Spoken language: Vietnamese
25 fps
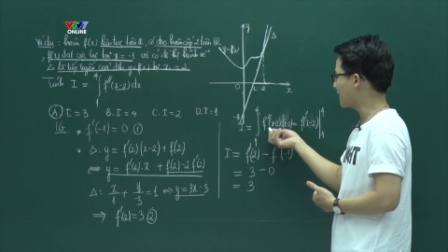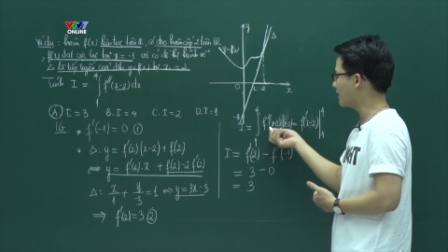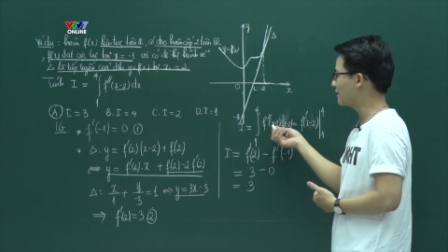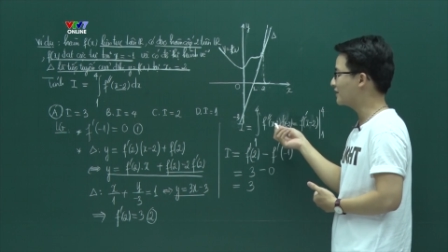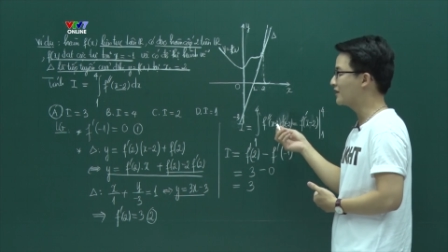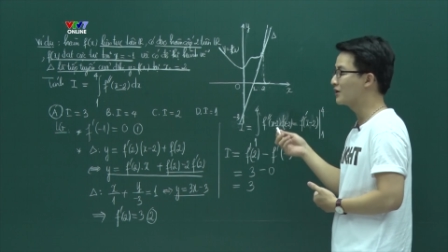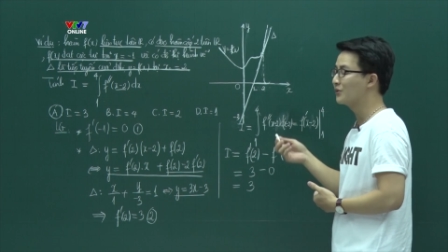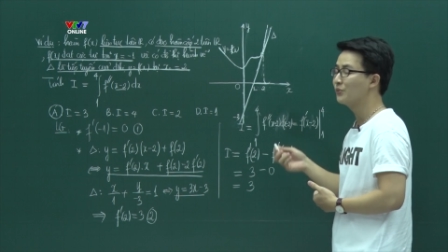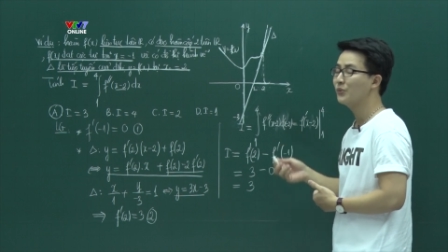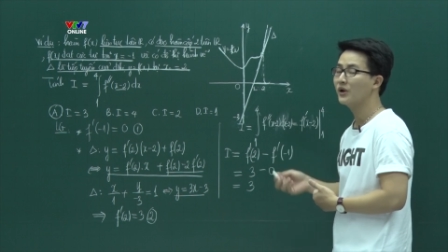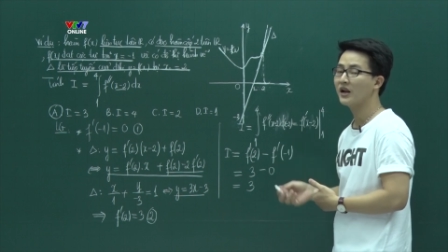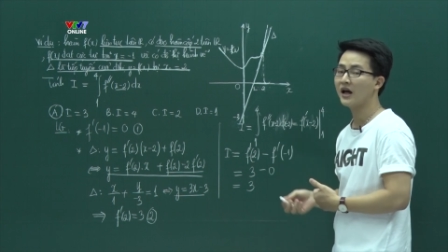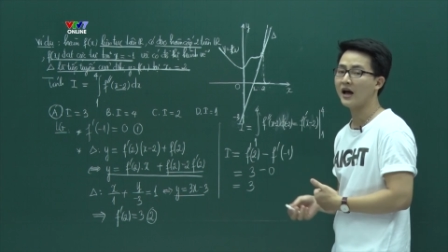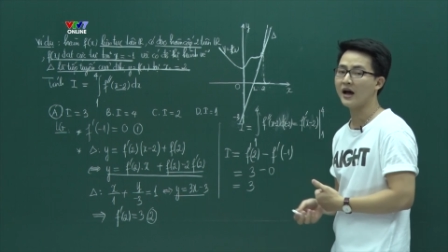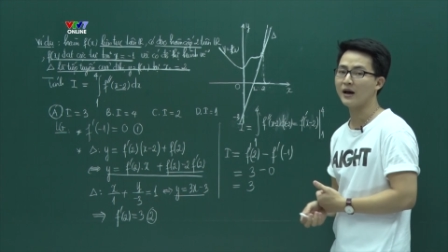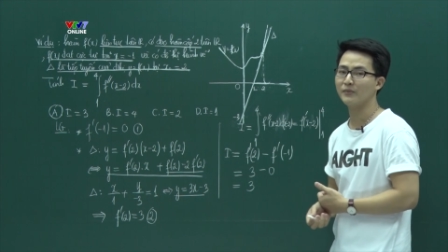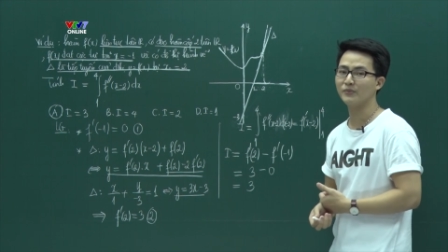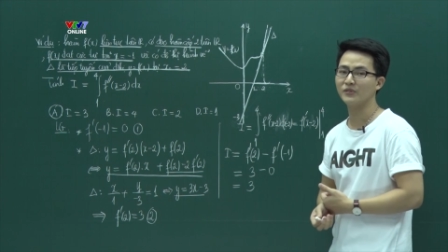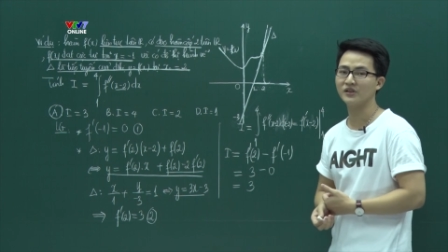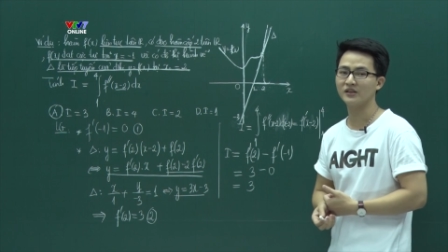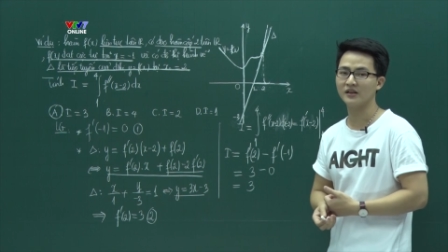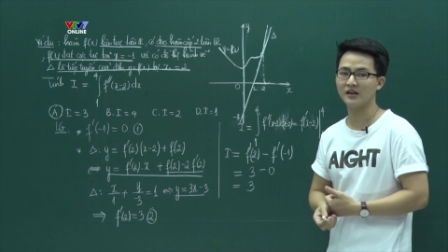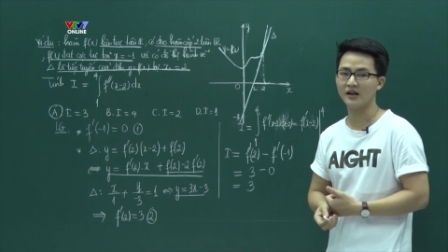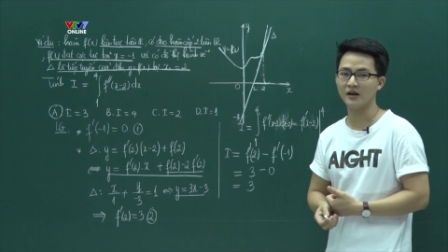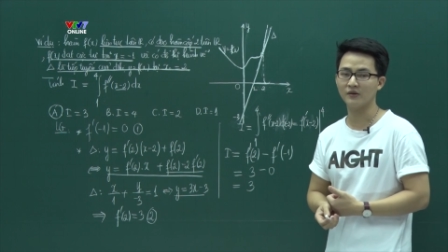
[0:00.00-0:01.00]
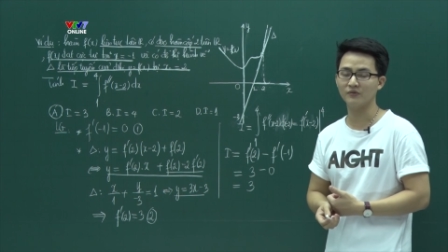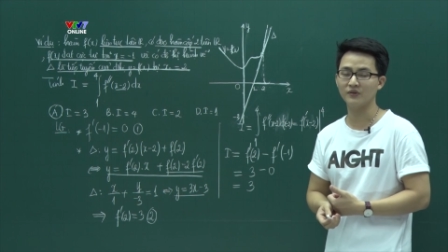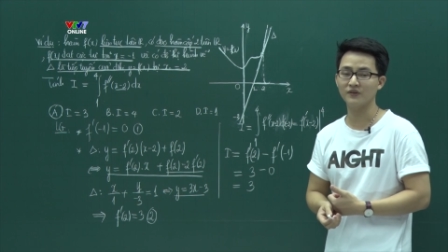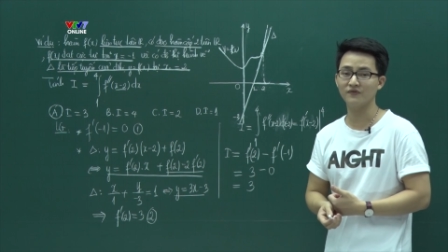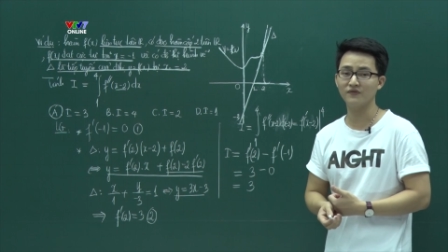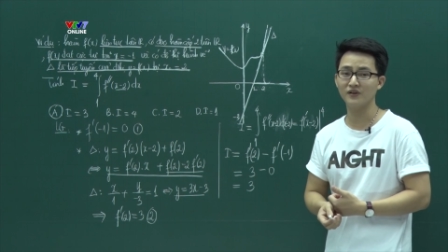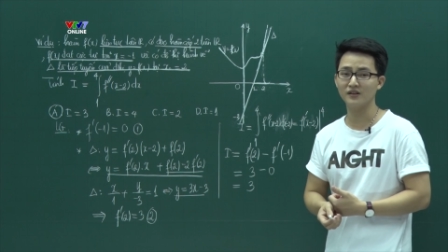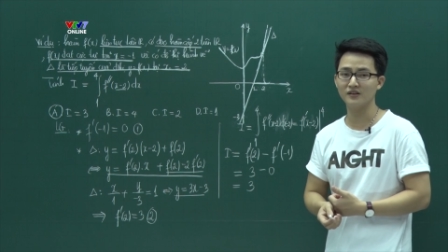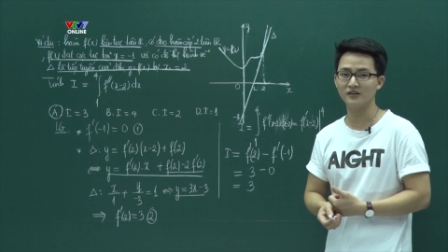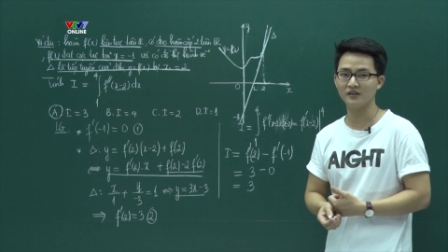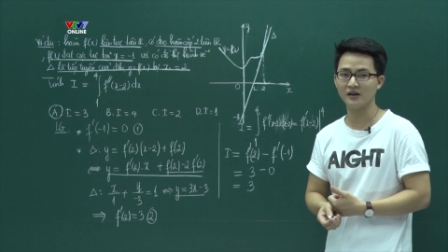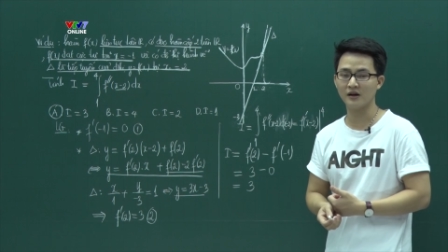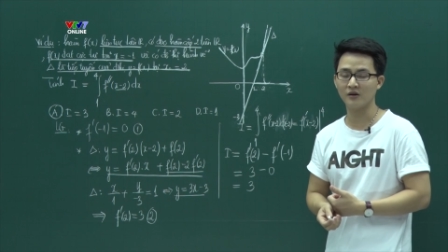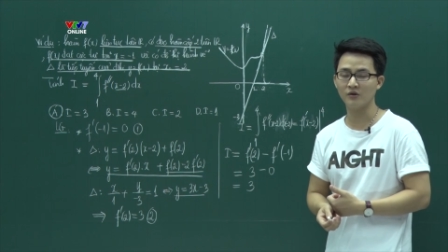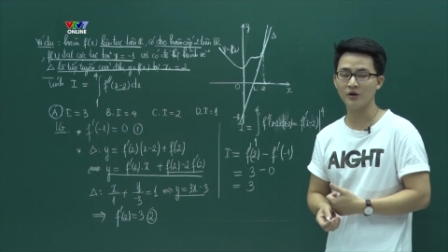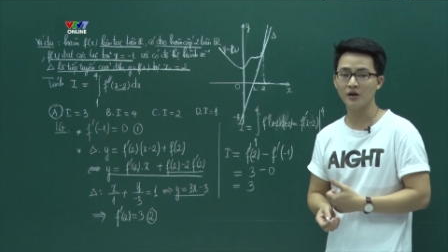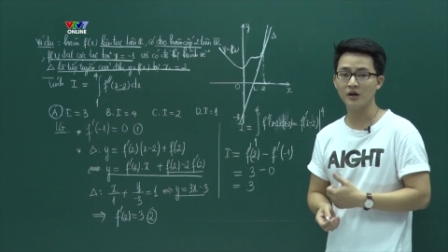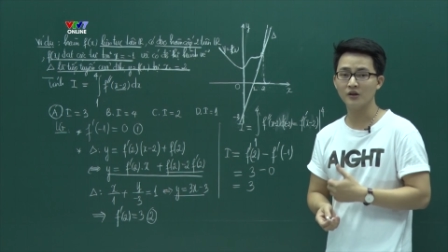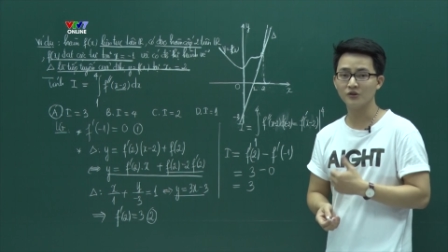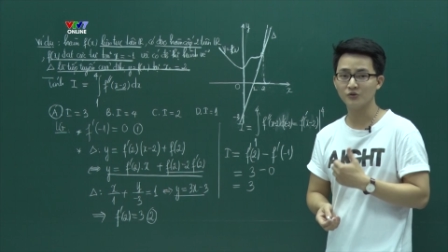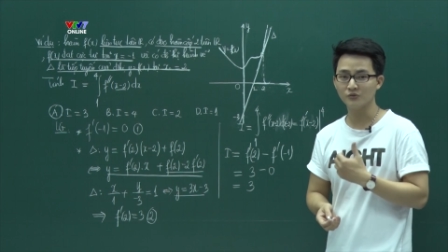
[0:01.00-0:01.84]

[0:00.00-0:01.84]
cái cách tính nguyên hàm như thế nào tích phân như thế nào